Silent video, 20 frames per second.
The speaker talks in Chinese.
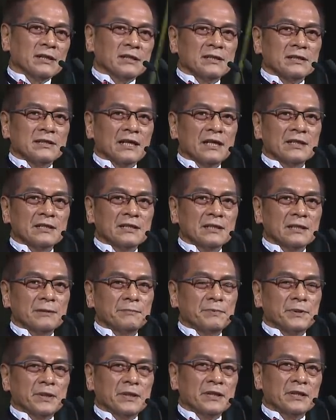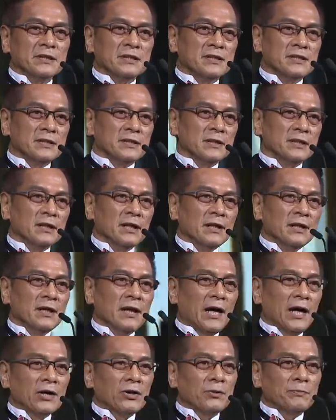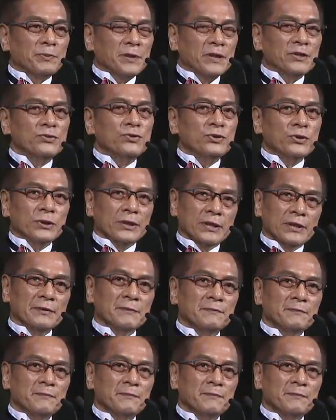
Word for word: 歌仔戏、皮影戏，还有评剧等。